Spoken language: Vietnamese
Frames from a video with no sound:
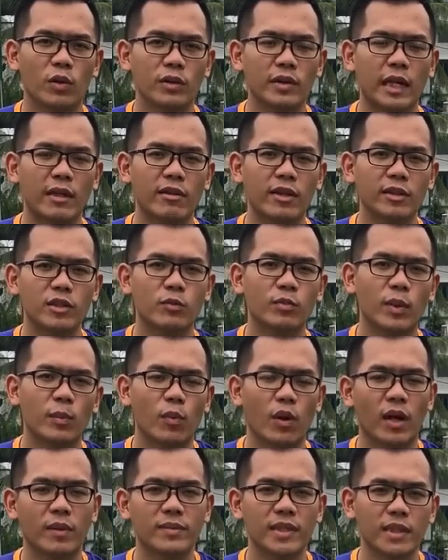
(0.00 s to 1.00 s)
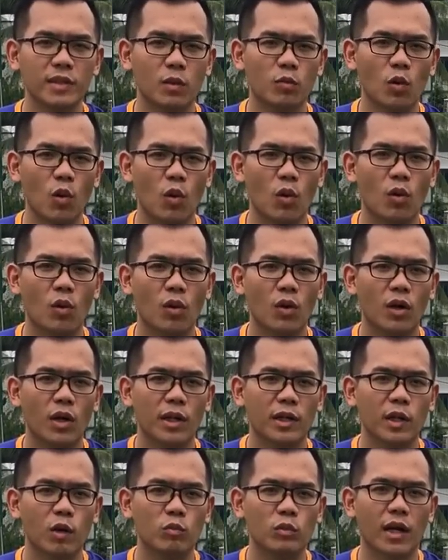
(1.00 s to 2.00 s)
nó tạo ra cho mình một cảm giác tốc độ.
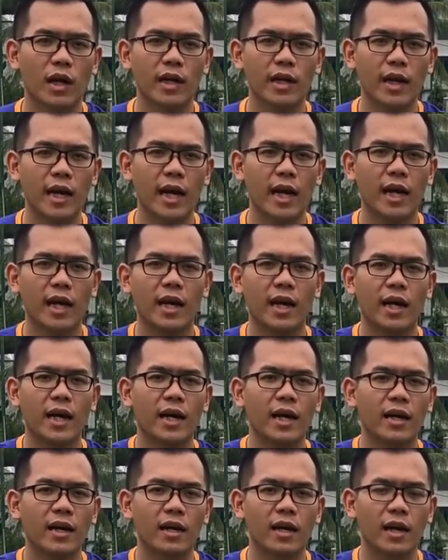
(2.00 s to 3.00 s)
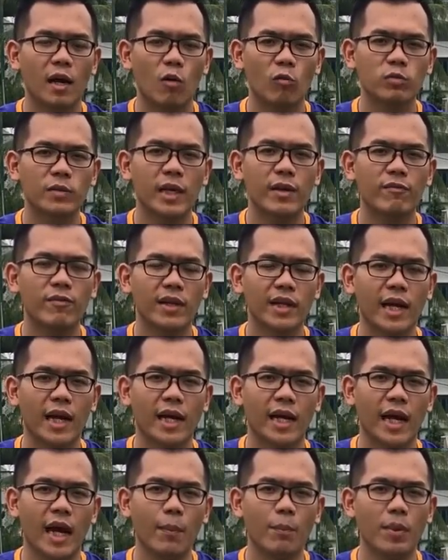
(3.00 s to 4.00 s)
Đồng thời là cộng thêm với cả
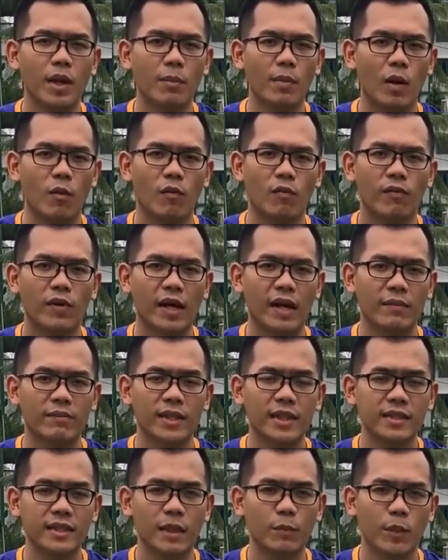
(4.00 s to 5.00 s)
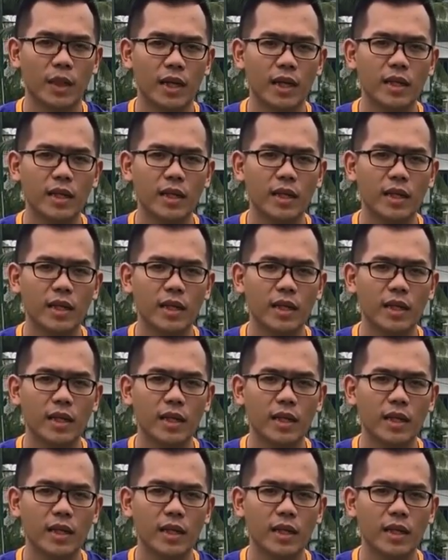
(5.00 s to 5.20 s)
cái upper mỏng và cảm giác sát mặt